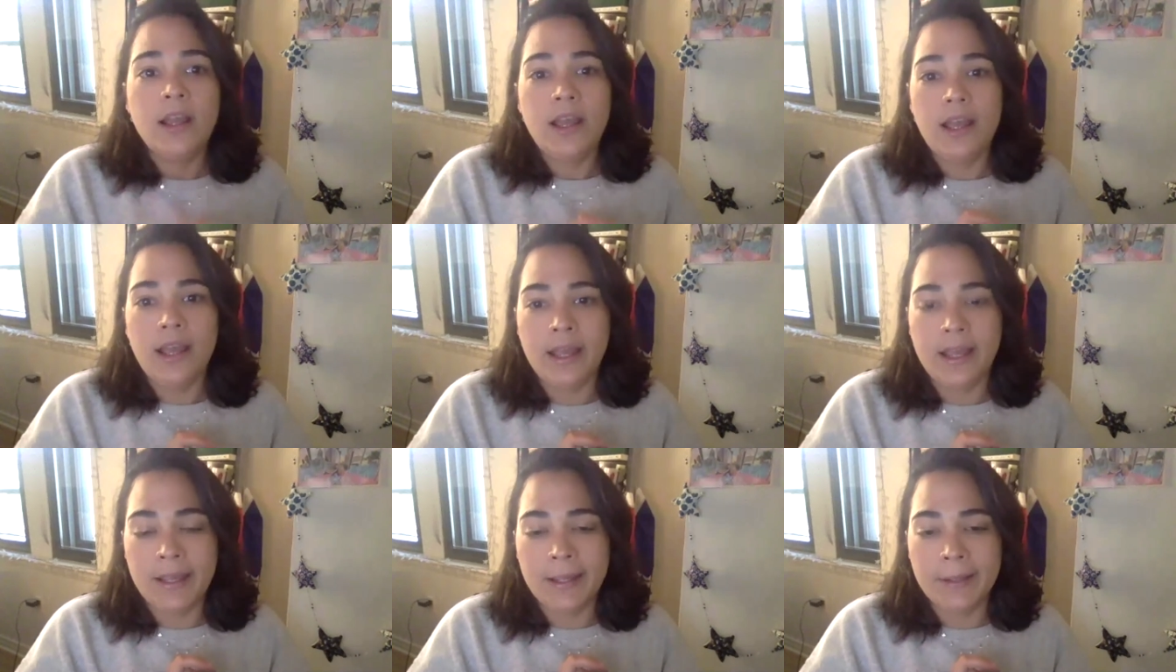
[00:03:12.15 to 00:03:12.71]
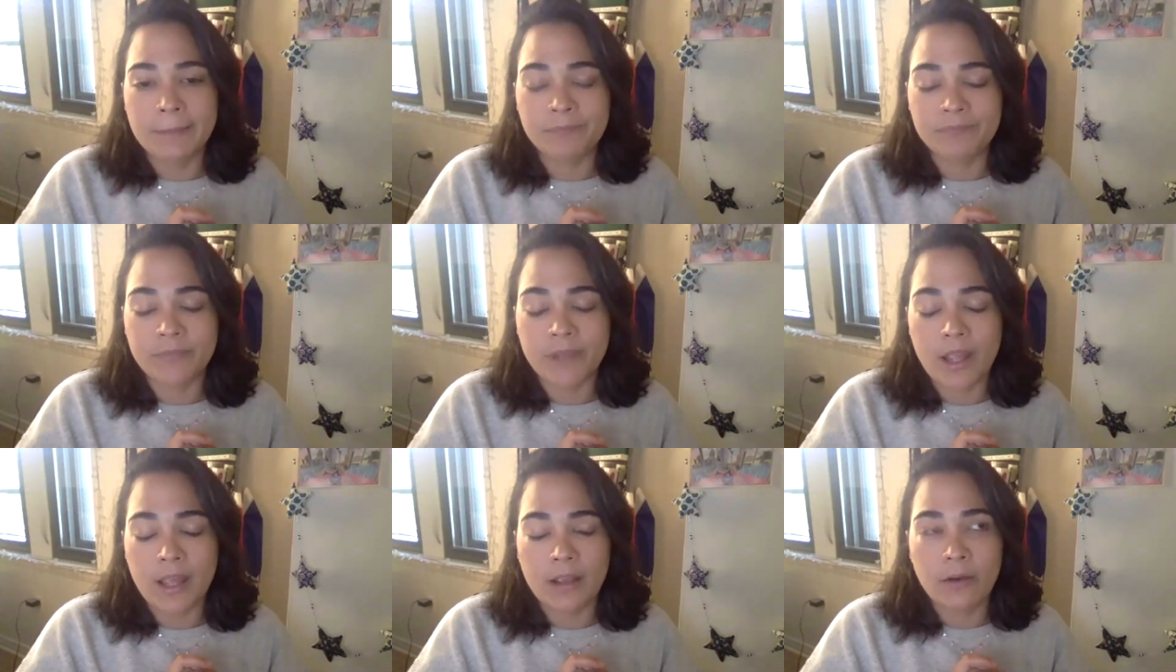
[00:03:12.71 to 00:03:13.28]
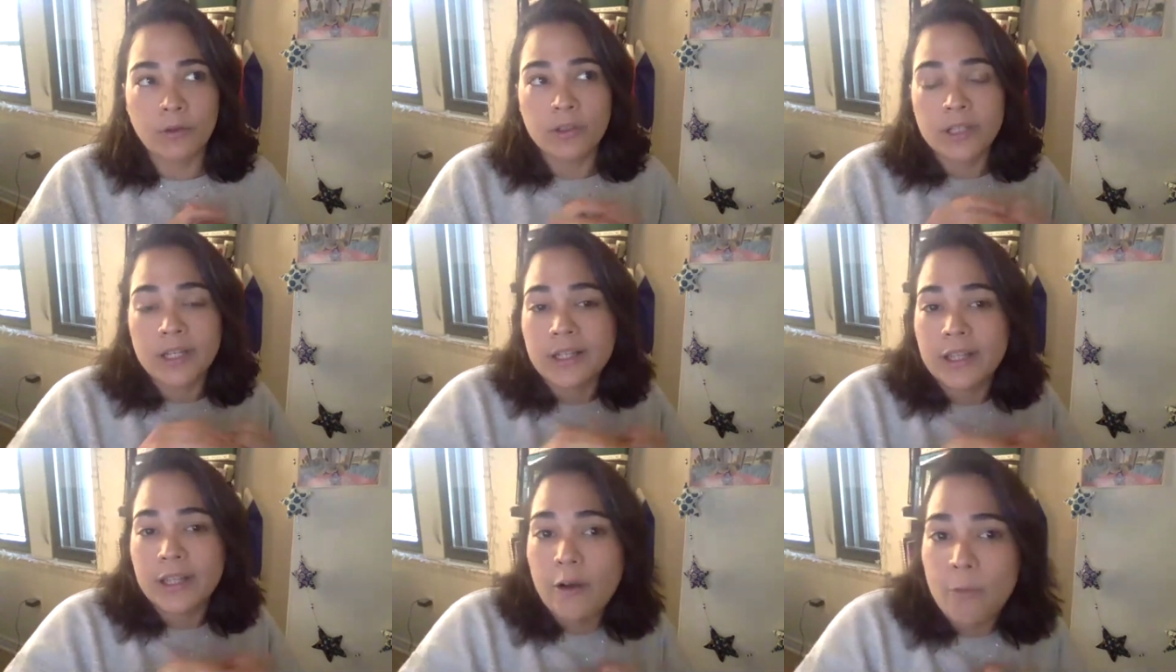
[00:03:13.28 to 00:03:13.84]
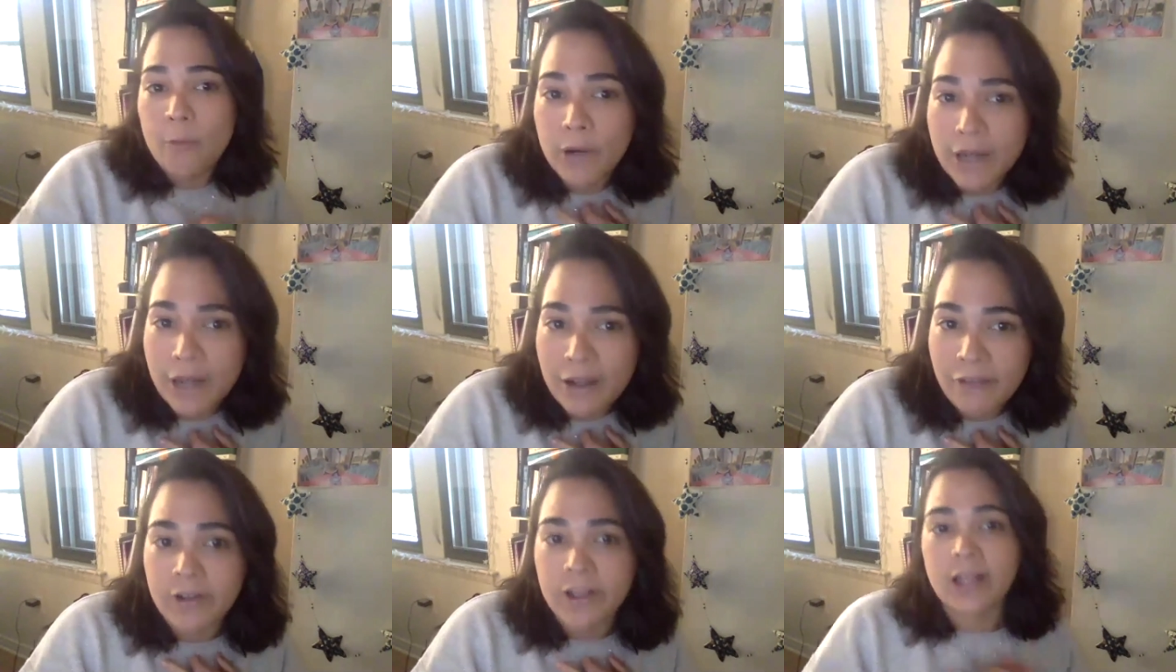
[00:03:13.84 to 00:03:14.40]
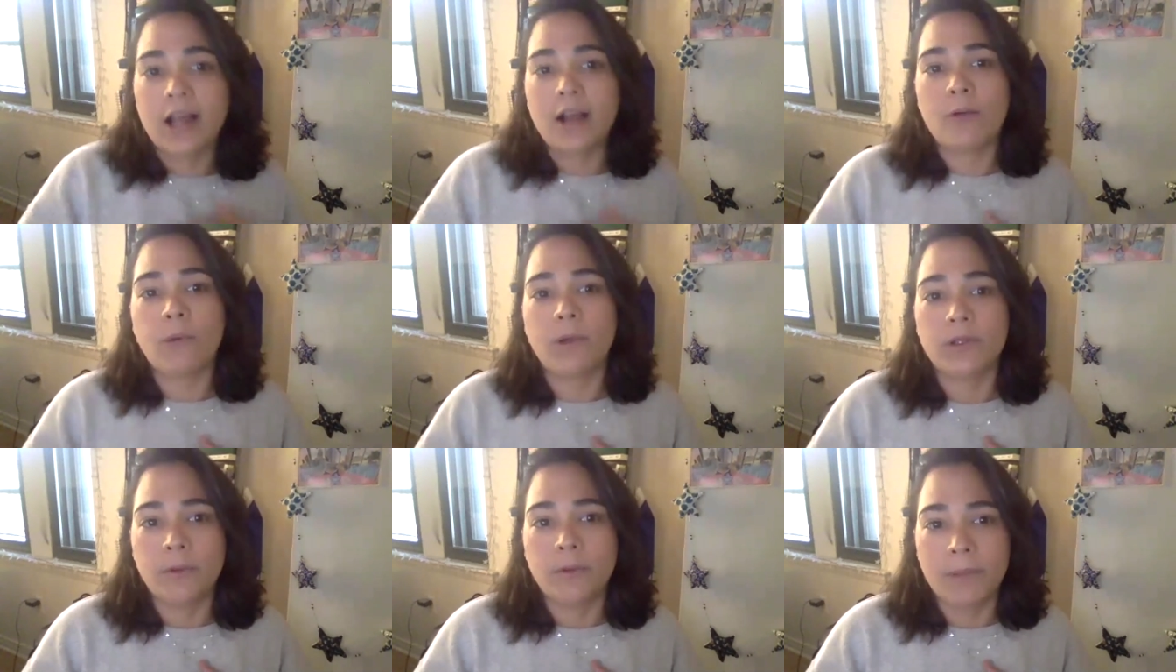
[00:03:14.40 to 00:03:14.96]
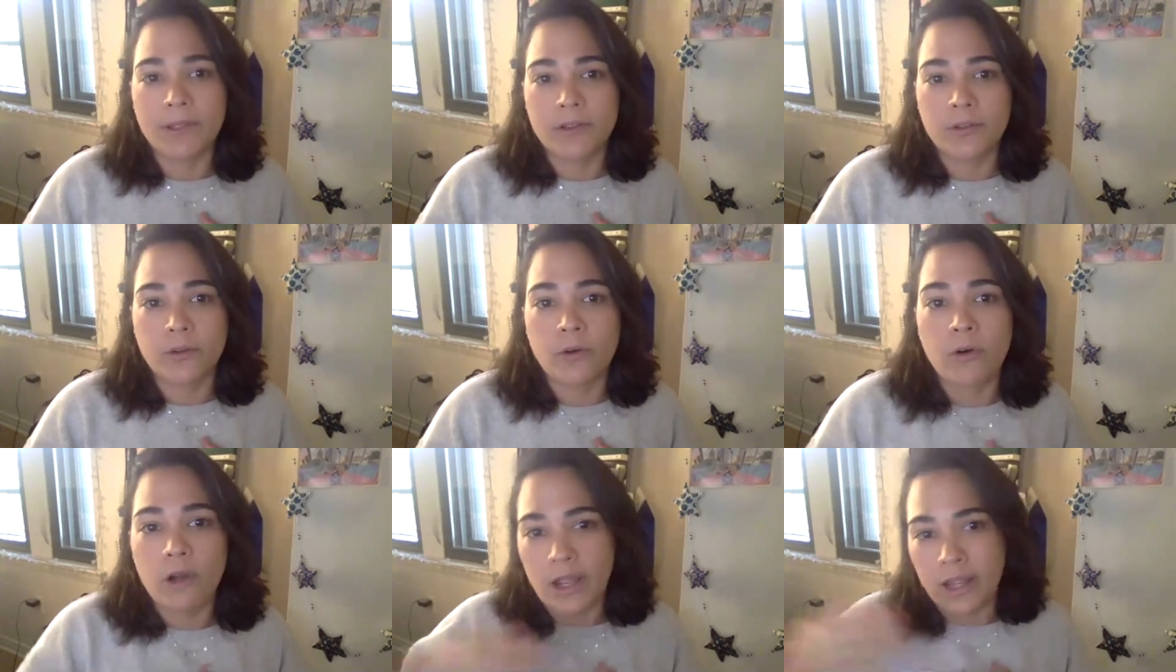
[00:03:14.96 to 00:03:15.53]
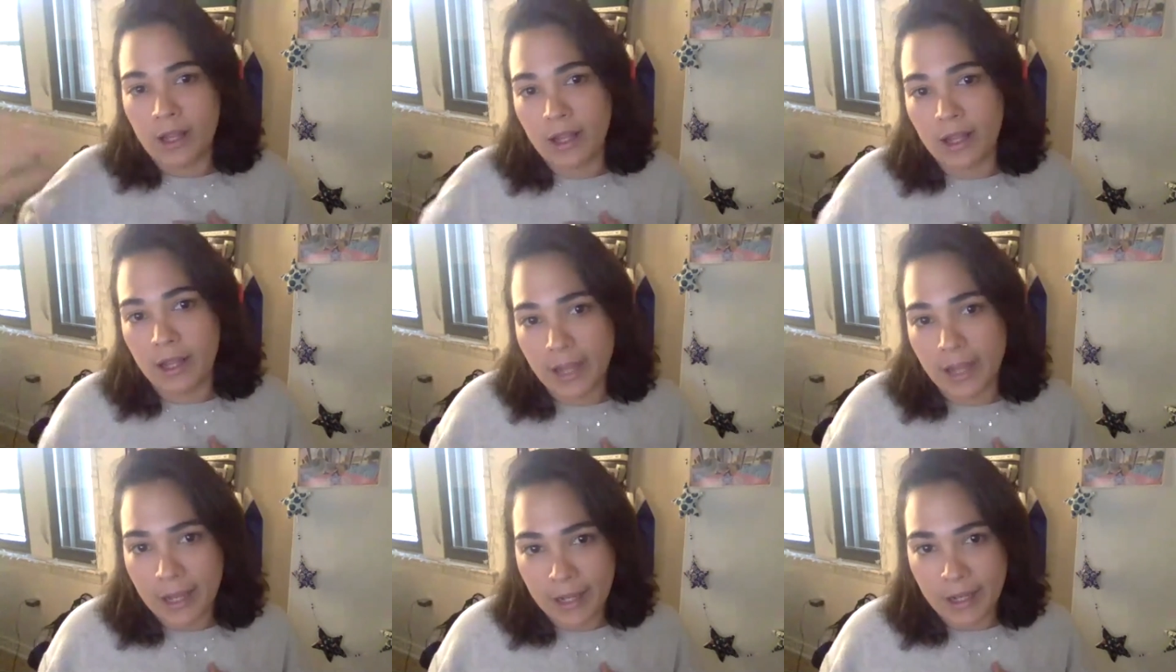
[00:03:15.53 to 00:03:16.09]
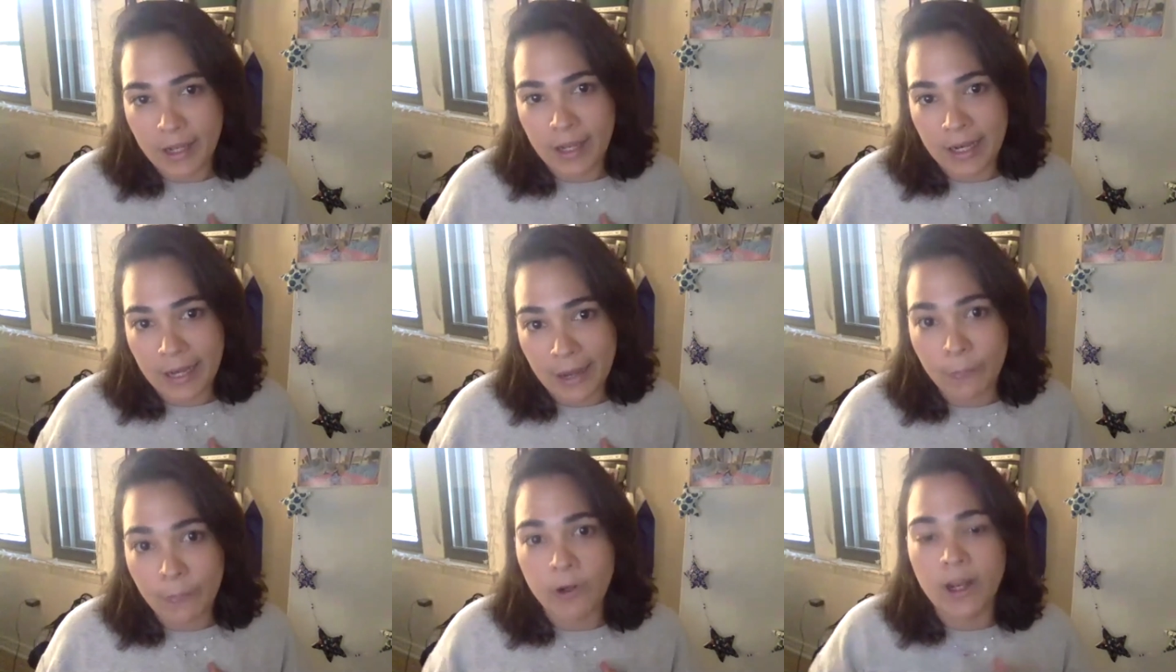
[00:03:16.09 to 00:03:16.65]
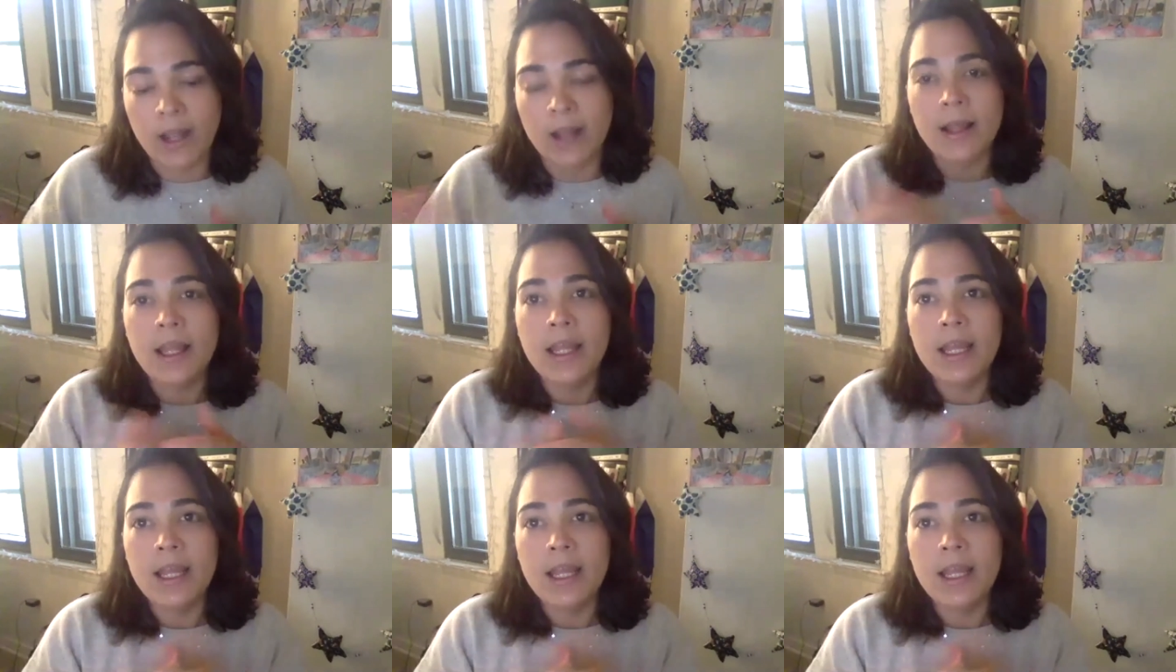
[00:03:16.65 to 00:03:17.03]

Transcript: em, en continentes como en África, cuando pasó eh, el ébola,